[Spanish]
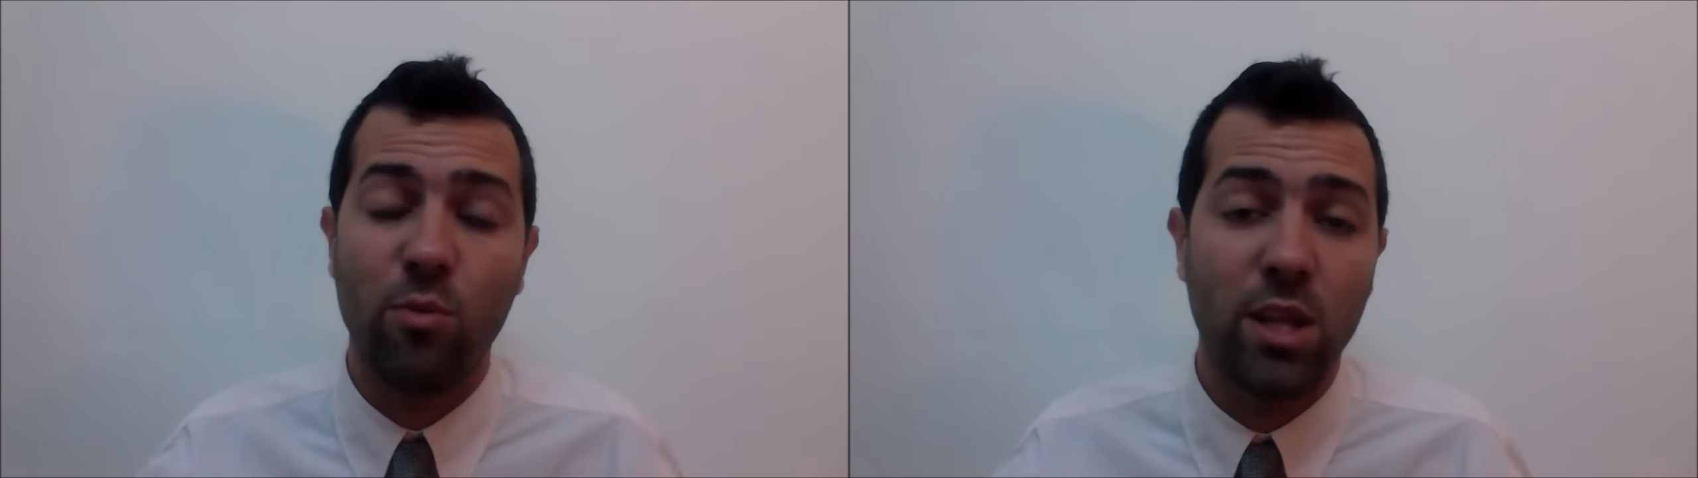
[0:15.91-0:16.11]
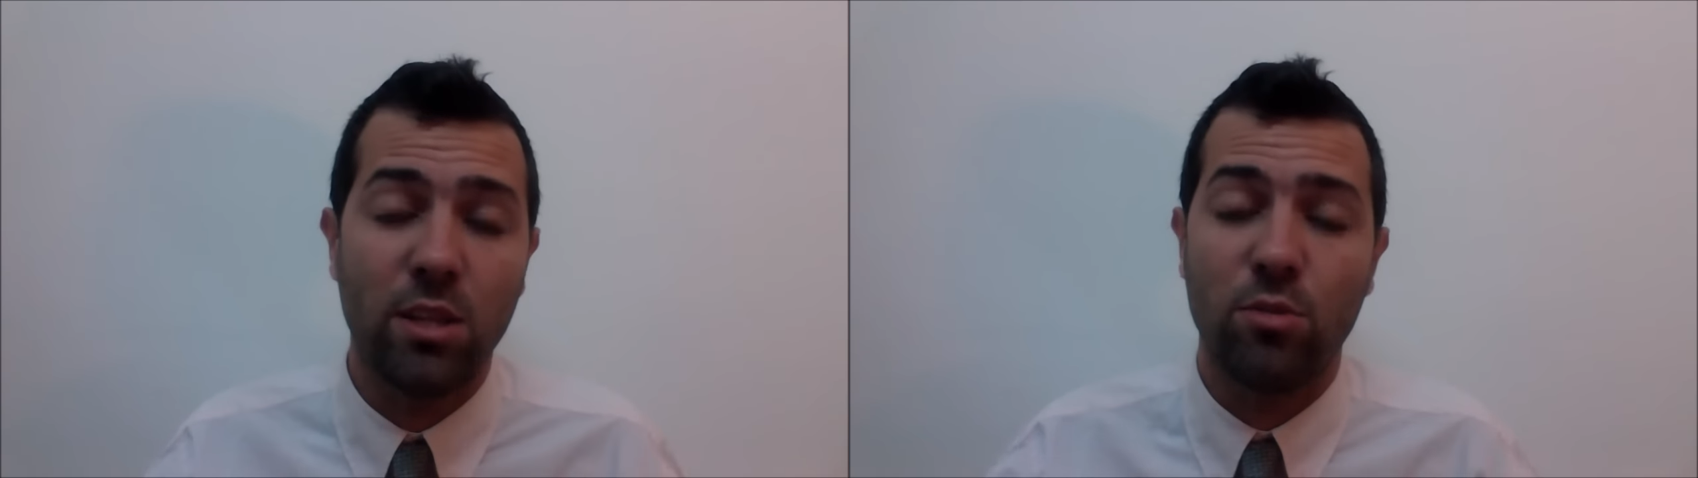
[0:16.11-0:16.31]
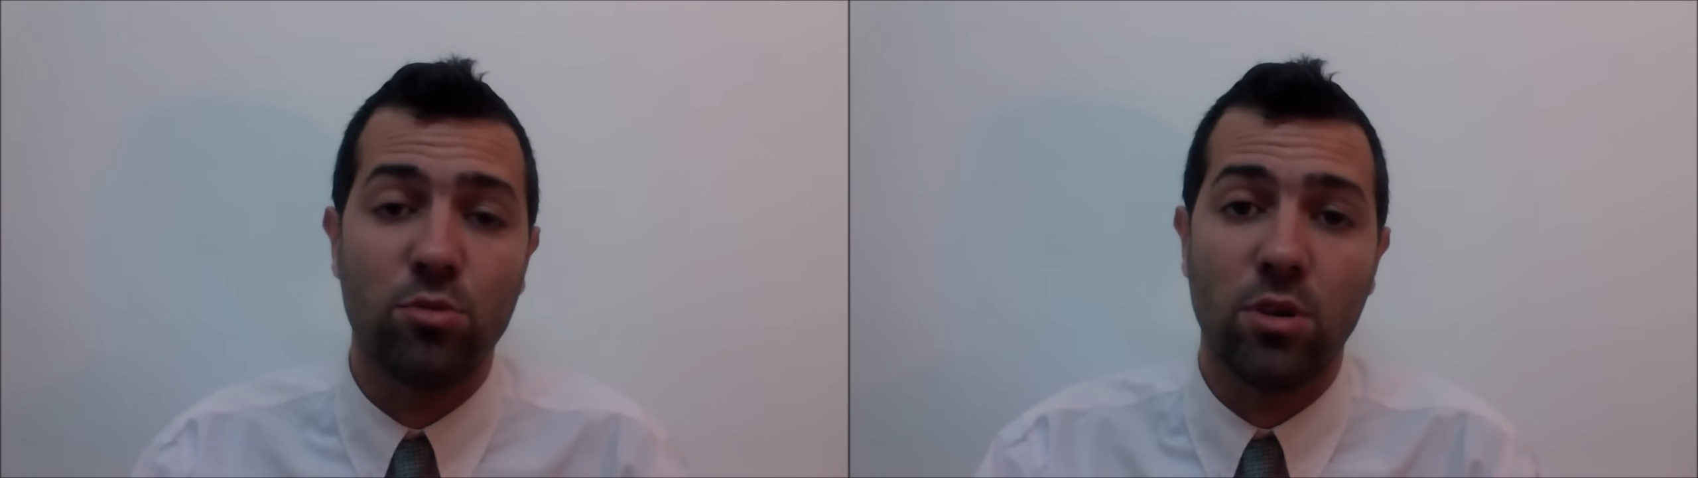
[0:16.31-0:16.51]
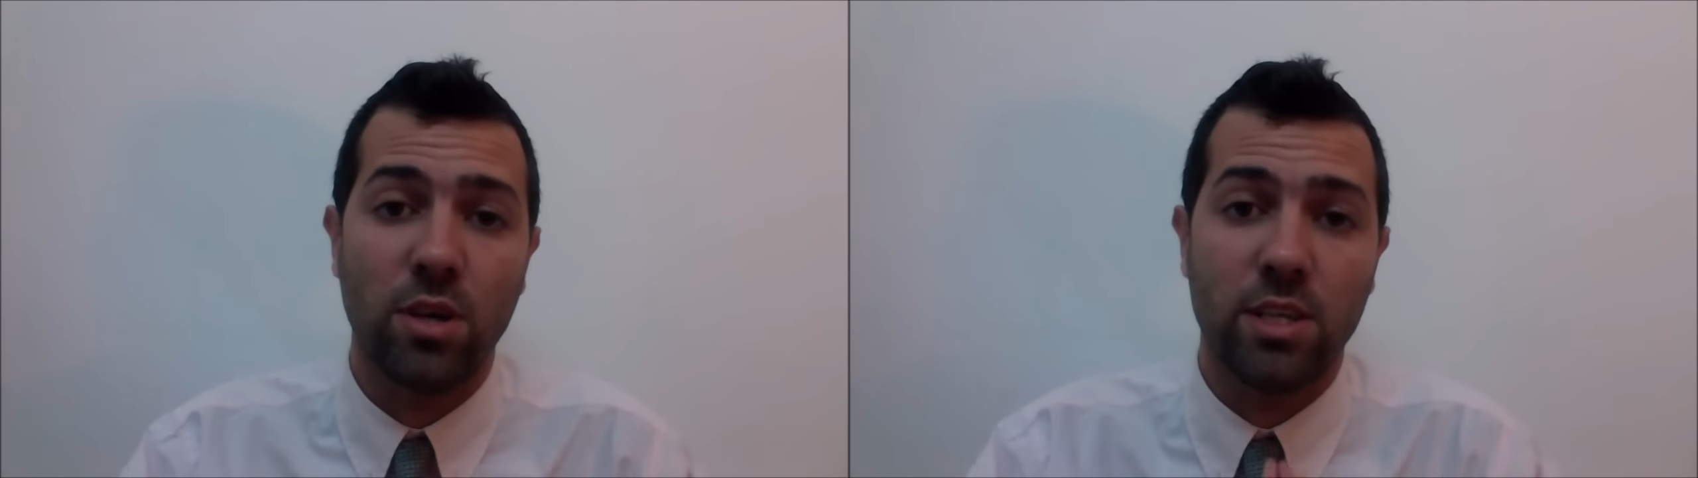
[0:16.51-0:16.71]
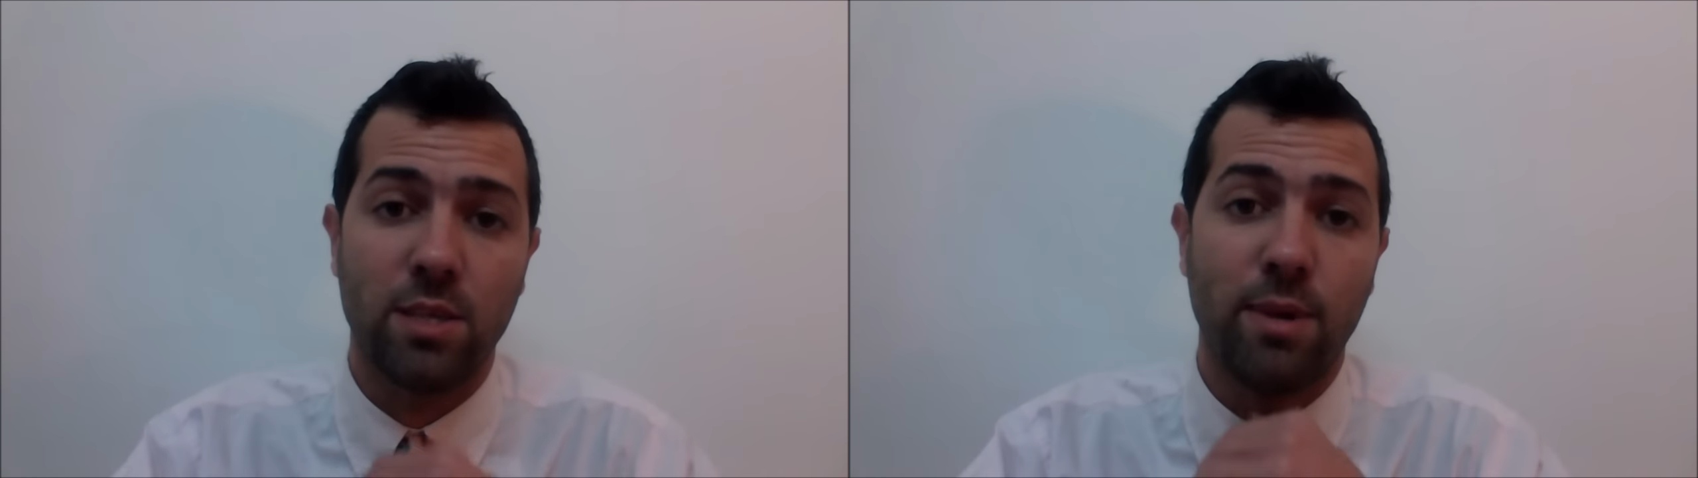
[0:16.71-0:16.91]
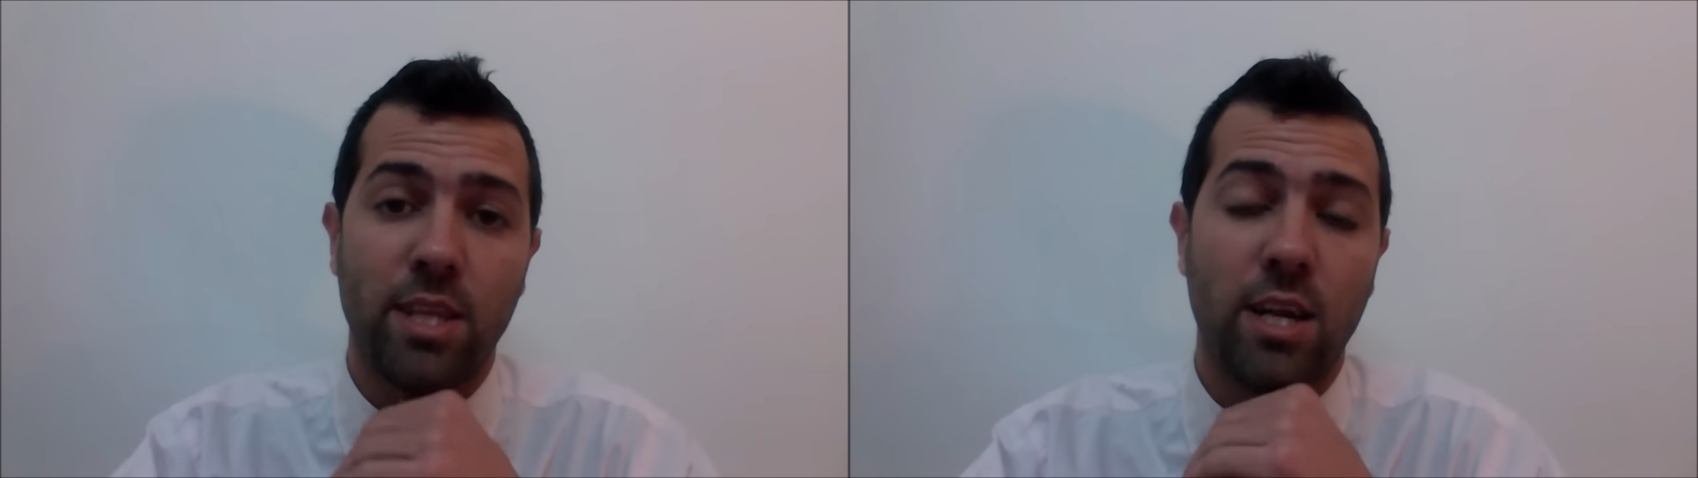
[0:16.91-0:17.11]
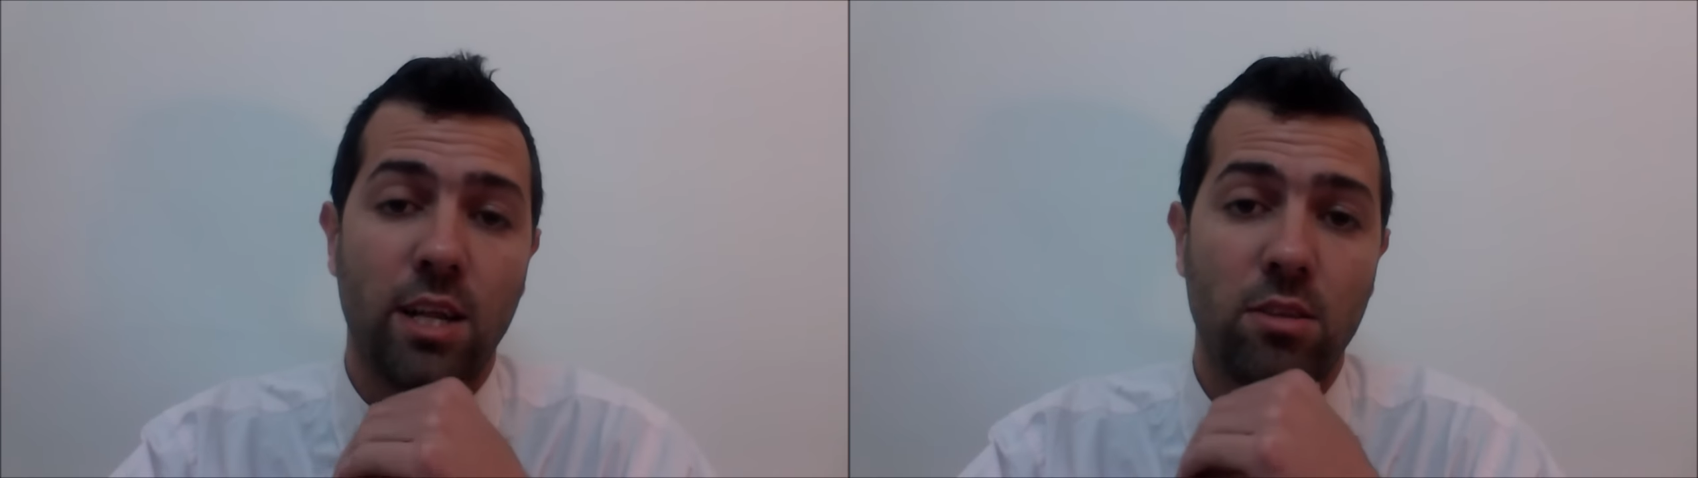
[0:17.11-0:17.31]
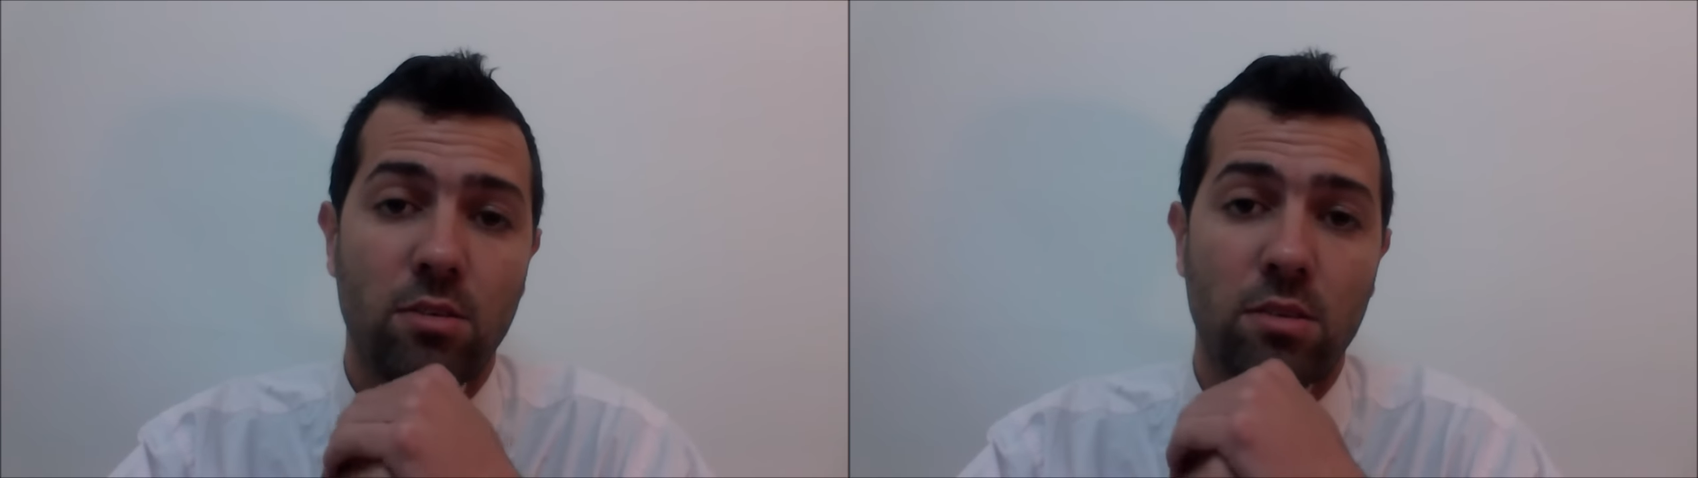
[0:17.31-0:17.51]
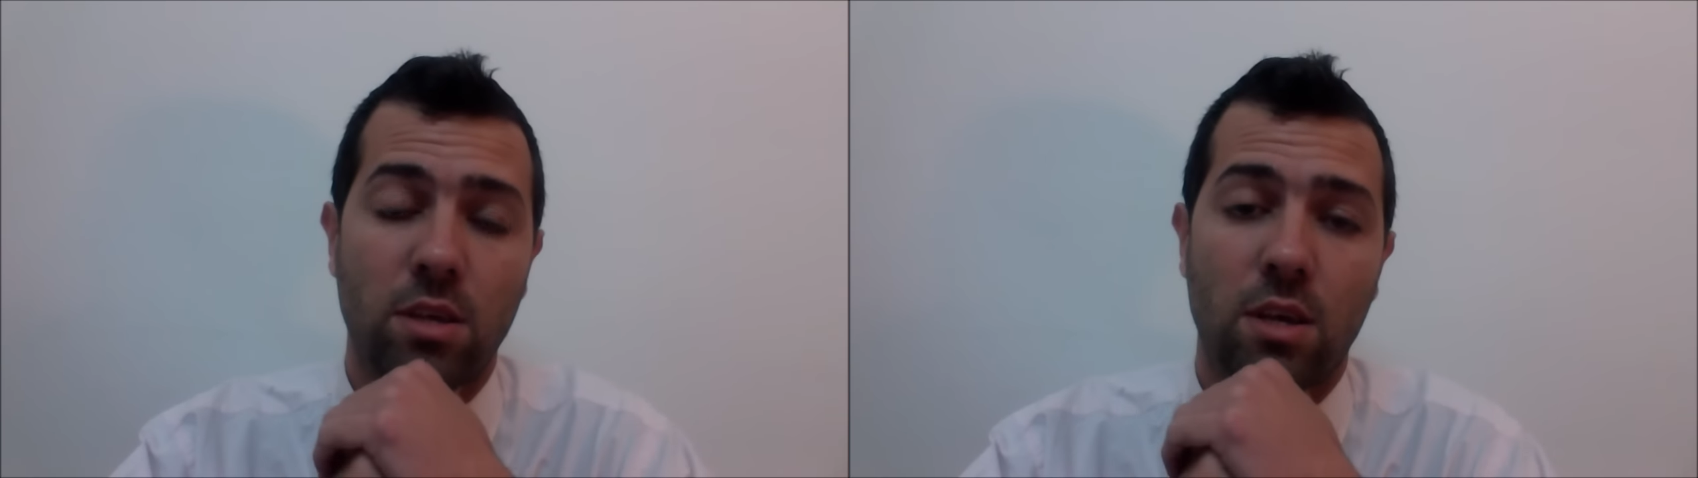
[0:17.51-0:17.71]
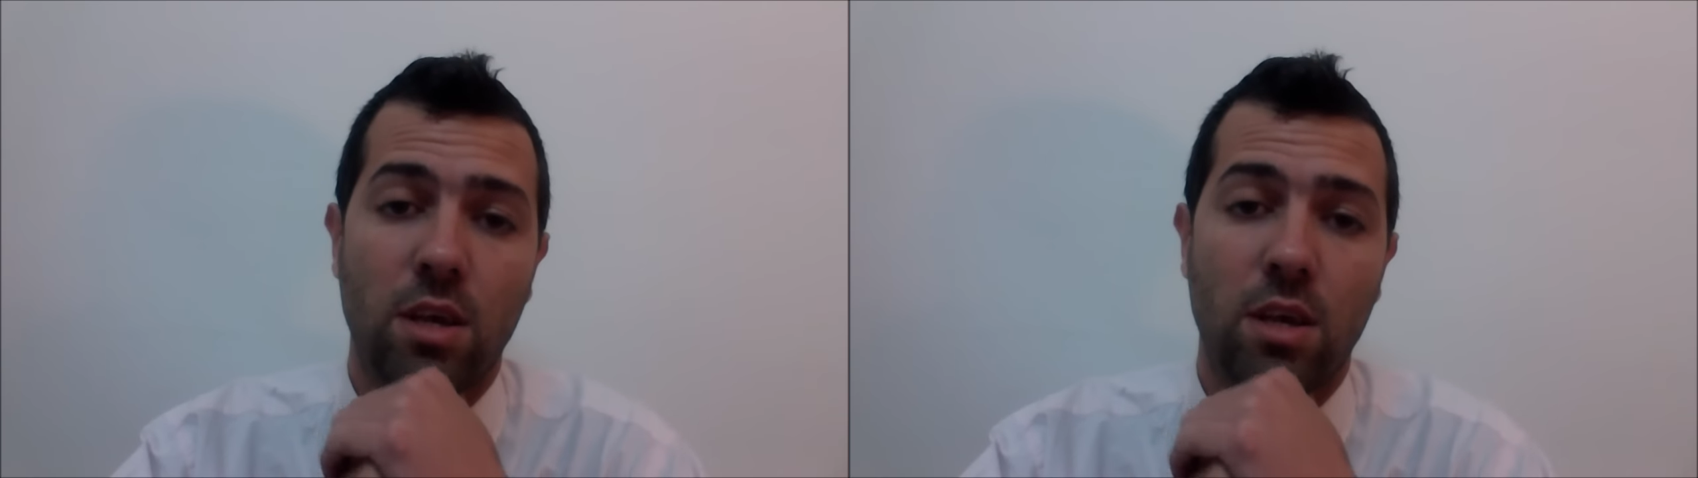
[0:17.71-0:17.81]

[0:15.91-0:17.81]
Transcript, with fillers: ninguna institución que se metiera en esto.